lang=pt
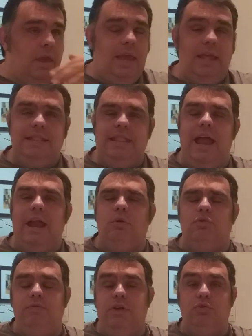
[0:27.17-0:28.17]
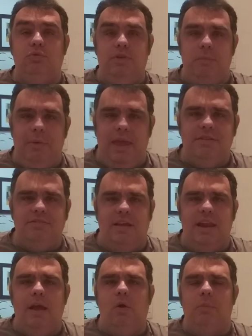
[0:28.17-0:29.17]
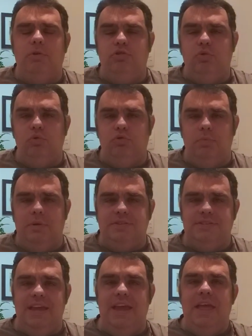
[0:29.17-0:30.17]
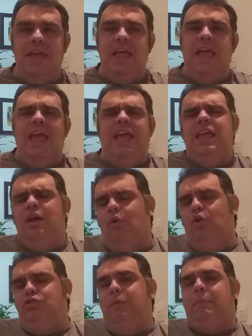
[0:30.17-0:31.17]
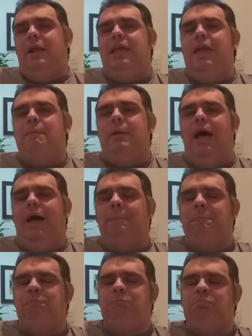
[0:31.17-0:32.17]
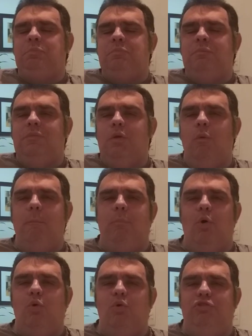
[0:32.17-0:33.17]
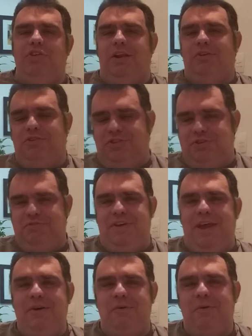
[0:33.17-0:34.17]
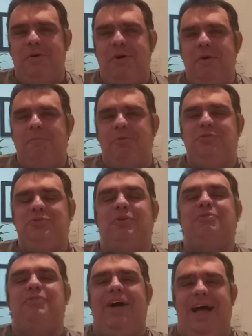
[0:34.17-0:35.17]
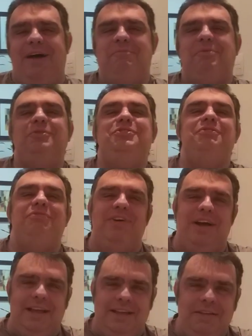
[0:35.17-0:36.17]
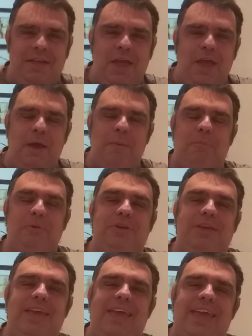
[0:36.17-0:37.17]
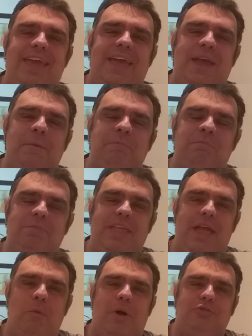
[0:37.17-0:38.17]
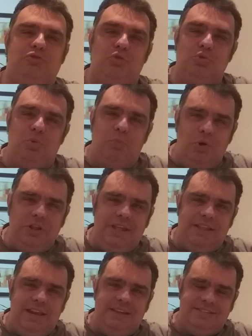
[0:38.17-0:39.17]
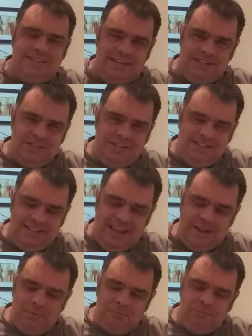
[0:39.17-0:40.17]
internos, vídeos de mesa, né, como a gente costuma dizer e hoje, para quebrar um pouco o gelo, a gente veio para o sofá, para o divã, porque é um assunto muito interessante, né?